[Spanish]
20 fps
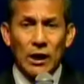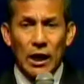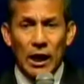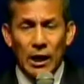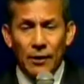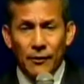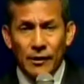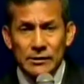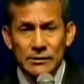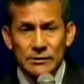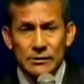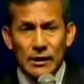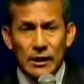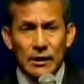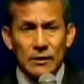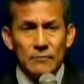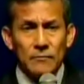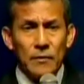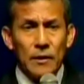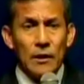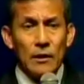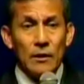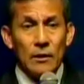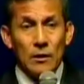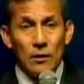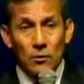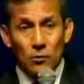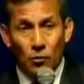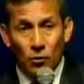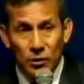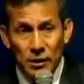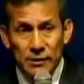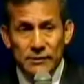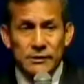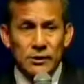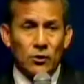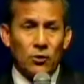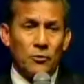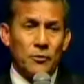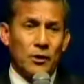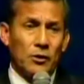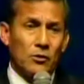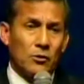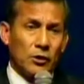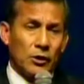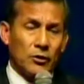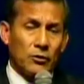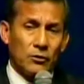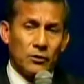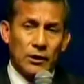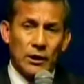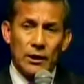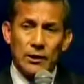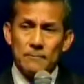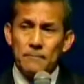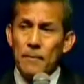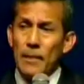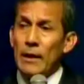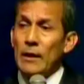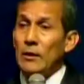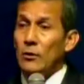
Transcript: avanzar con este gobierno regional,